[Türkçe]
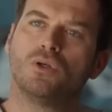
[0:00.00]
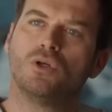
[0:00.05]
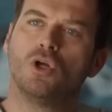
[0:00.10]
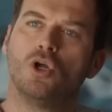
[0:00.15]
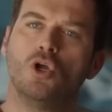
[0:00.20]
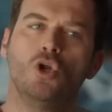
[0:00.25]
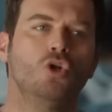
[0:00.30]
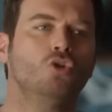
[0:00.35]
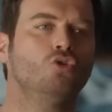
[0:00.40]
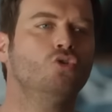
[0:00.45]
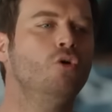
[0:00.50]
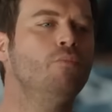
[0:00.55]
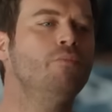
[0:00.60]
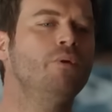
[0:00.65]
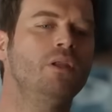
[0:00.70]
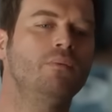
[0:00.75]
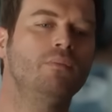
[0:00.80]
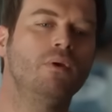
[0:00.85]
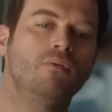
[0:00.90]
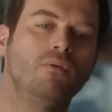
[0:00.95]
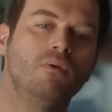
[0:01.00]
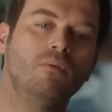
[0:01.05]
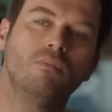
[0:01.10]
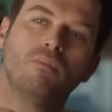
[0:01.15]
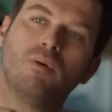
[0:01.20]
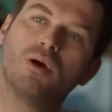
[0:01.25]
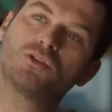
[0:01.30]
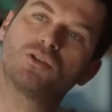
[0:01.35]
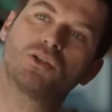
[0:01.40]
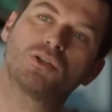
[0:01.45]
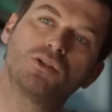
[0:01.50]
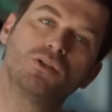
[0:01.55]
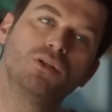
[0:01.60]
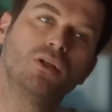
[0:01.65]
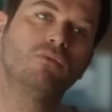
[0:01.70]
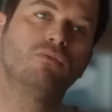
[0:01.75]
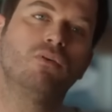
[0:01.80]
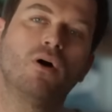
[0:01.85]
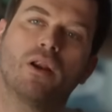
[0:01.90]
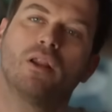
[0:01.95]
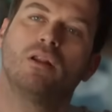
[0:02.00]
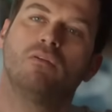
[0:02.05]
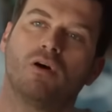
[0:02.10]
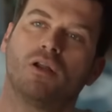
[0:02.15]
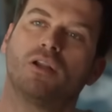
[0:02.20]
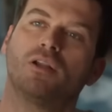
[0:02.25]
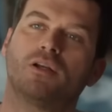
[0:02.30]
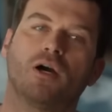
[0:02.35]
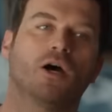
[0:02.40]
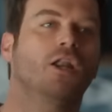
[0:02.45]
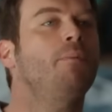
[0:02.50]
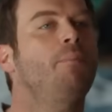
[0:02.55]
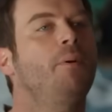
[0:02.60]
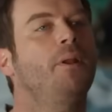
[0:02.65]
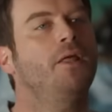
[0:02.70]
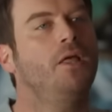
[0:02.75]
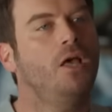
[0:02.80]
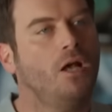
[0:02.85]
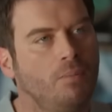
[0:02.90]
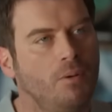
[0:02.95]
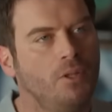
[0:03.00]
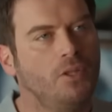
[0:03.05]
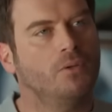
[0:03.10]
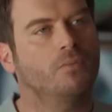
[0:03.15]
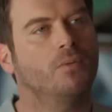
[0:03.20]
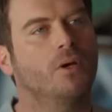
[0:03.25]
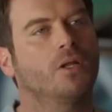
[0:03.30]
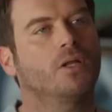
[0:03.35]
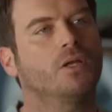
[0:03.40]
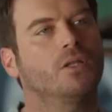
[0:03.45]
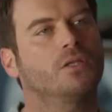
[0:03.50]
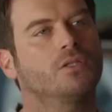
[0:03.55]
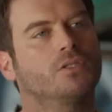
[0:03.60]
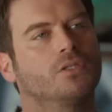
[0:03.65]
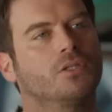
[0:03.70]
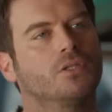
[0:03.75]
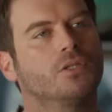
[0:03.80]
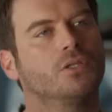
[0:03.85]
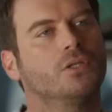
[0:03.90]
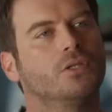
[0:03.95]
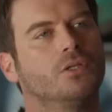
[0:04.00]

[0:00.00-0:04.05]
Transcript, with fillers: Evet. Dün benim evimin bahçesinde varil varil kara para yakmadık mı arkadaş?